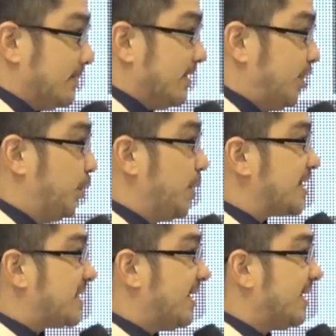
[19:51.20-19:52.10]
Juli
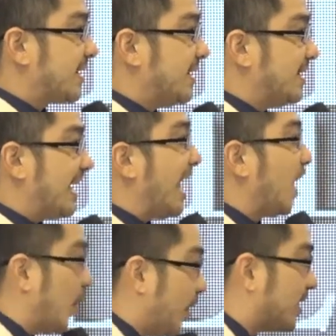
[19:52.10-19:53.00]
saya ke
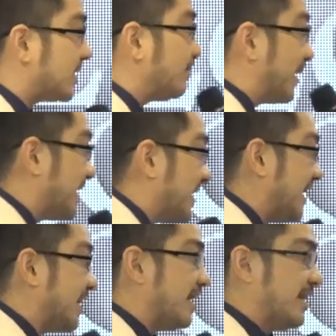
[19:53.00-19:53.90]
Alor sama
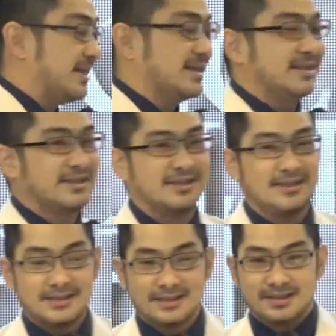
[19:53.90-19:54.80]
NTT
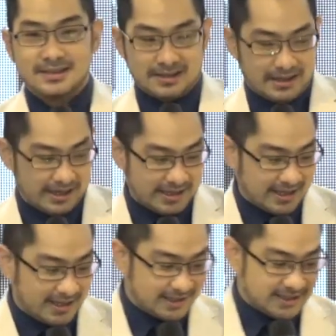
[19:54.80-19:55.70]

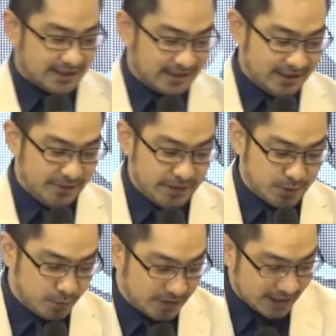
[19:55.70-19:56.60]
anak-anak di sana di wisuda